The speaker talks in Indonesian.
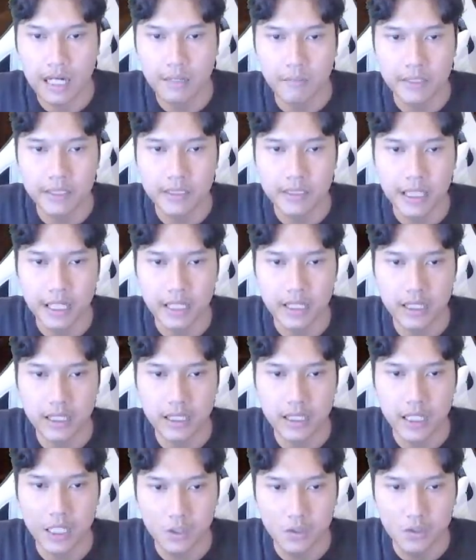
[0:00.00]
mencari
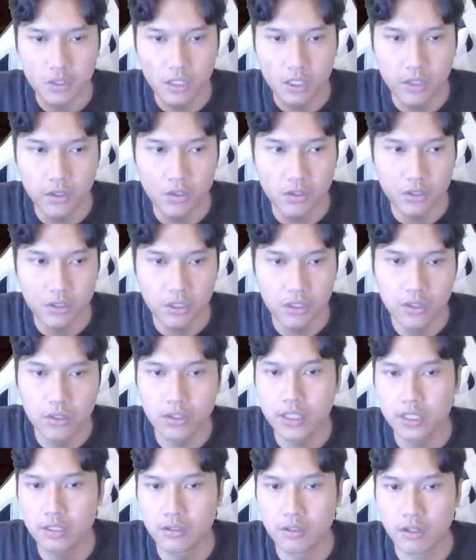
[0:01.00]
clue clue clue
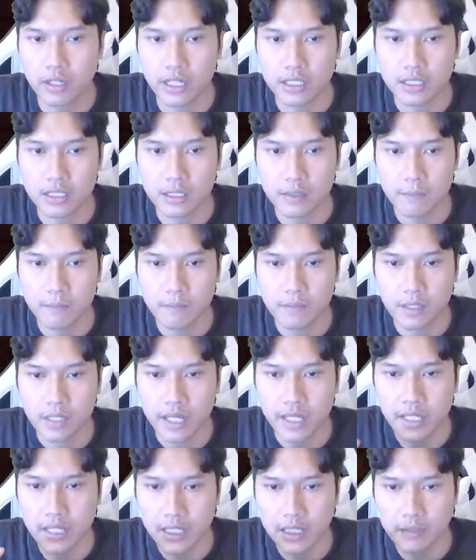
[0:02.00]
gitu loh guys
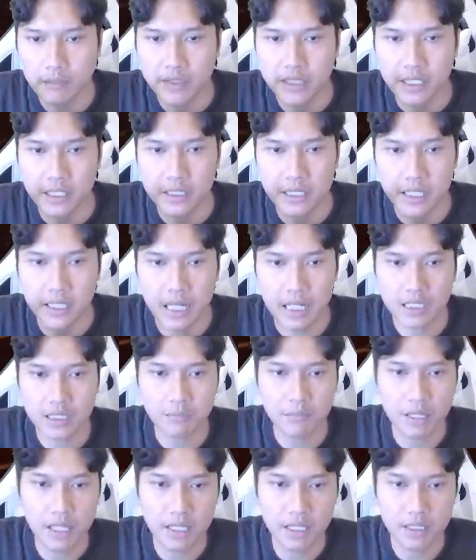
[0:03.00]
kayaknya kita mencari-cari item
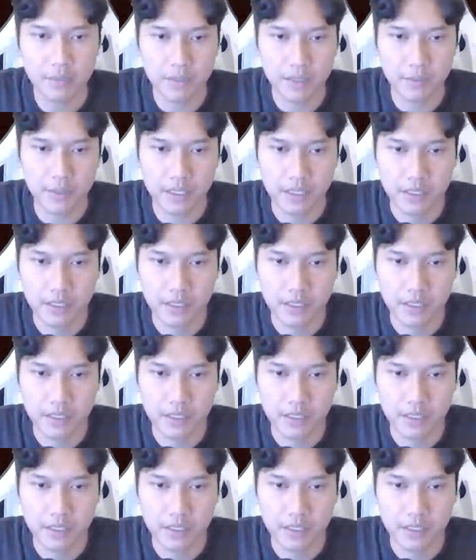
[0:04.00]
lagi teman-teman